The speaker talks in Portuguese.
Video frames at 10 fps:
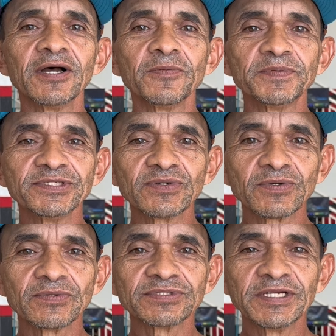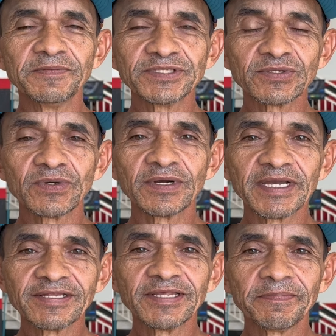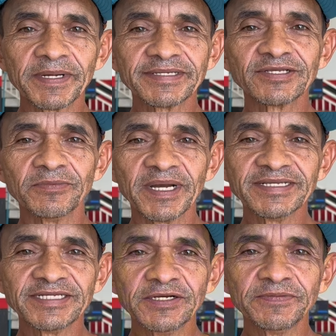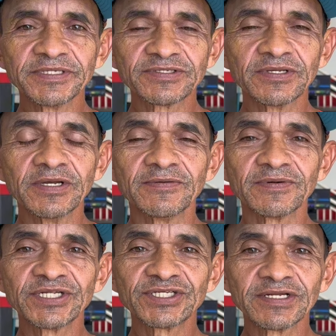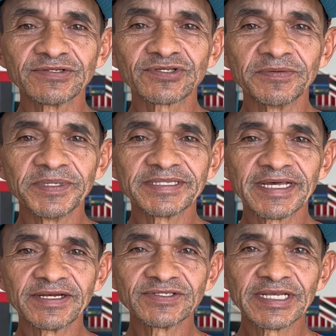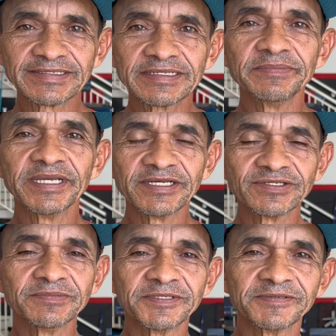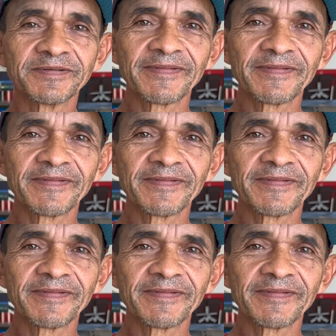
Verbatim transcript: Eu fiz o serviço correto e apareceu mais serviço. Vão deixando nos comentários se é assim mesmo.